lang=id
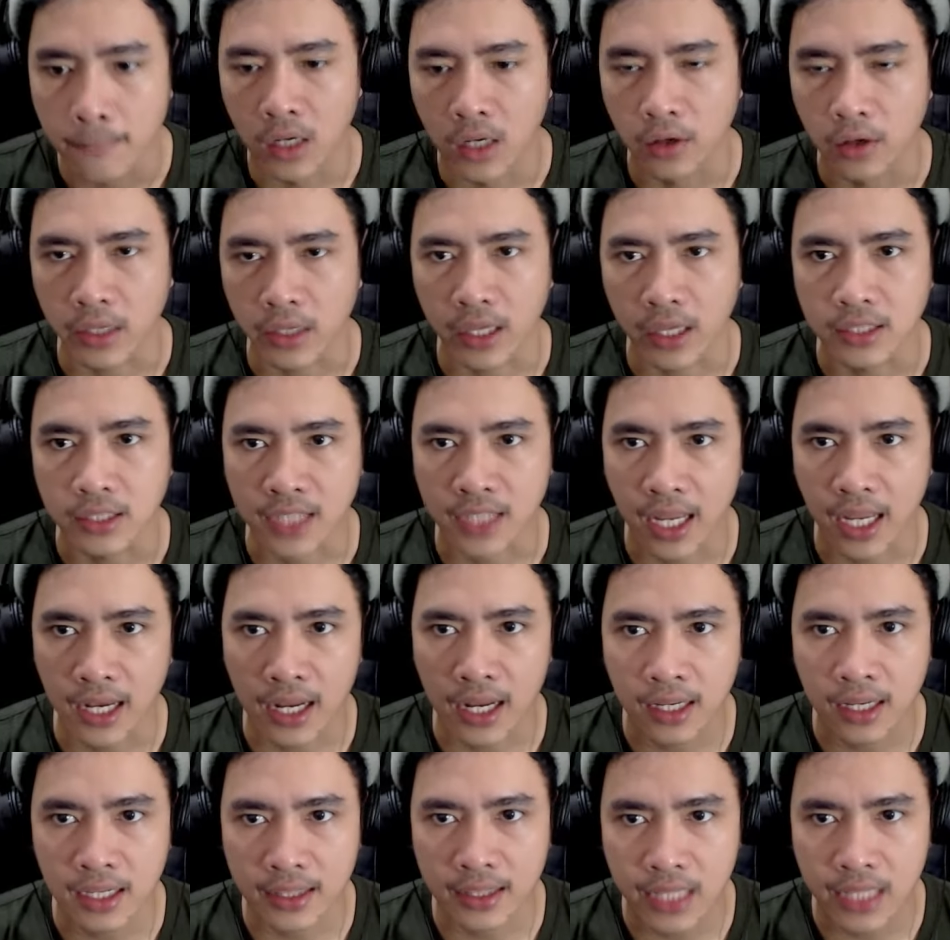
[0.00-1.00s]
Oke, sekarang
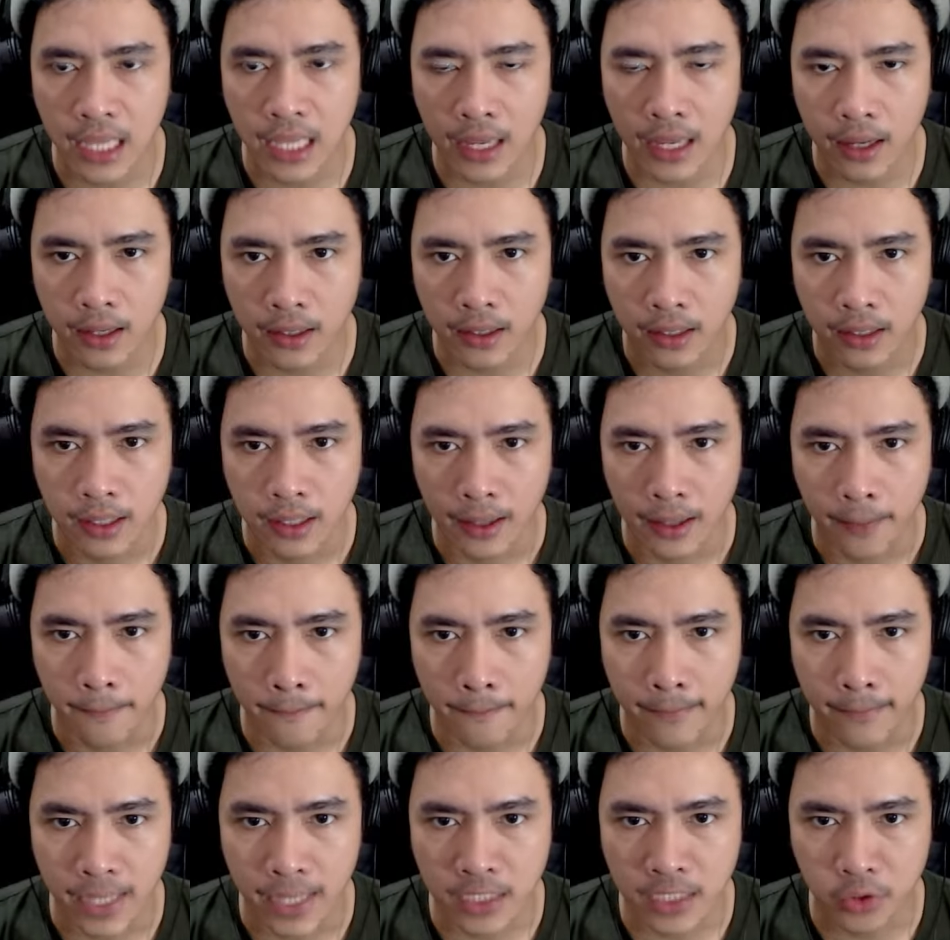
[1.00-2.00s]
kita
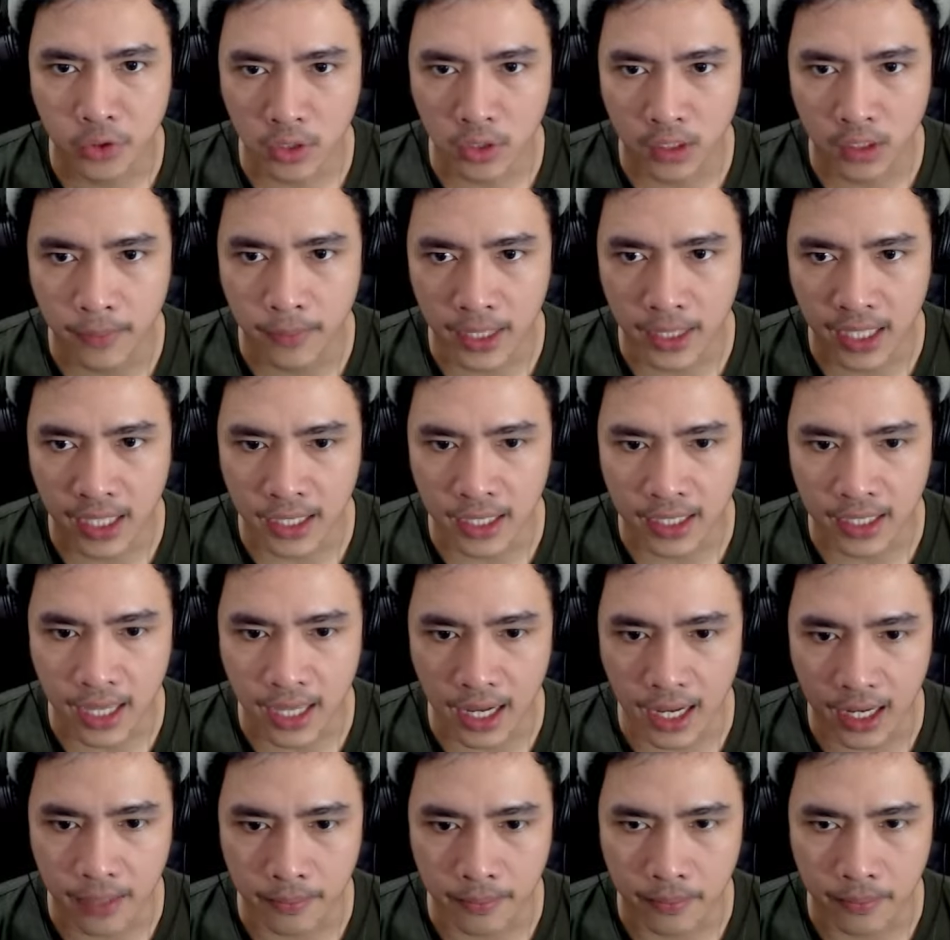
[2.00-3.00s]
masuk ke bagian
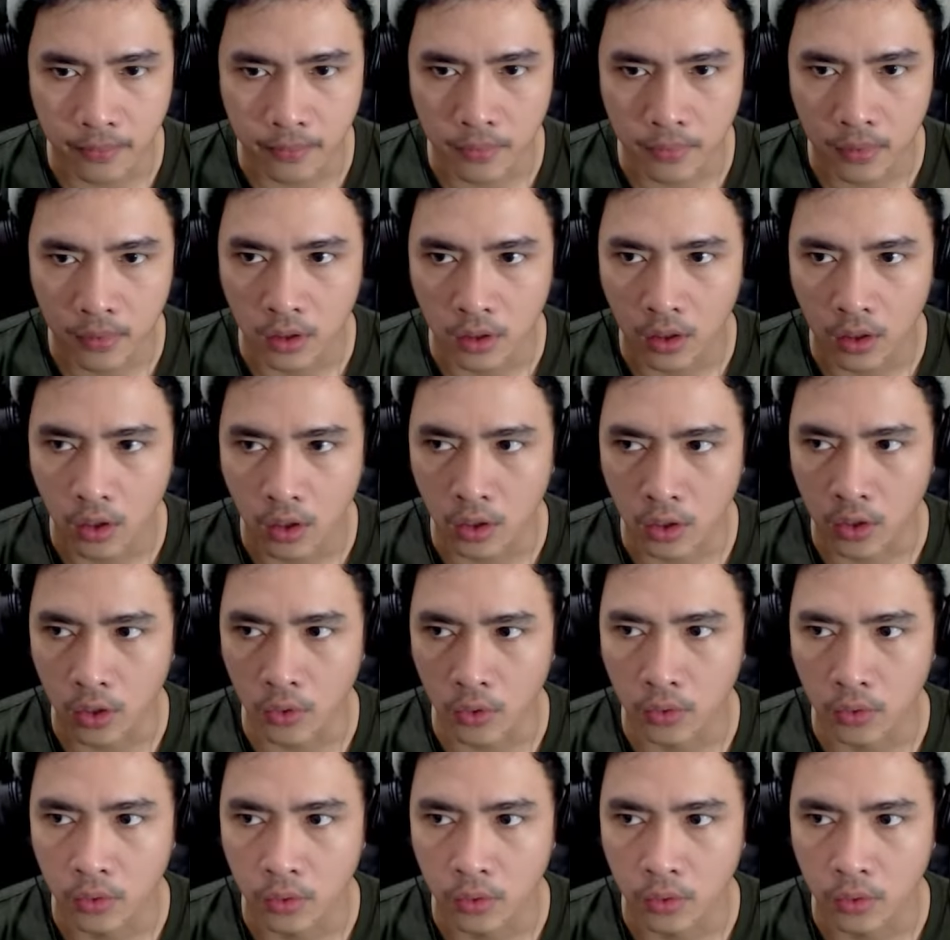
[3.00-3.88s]
dalam. Oh no.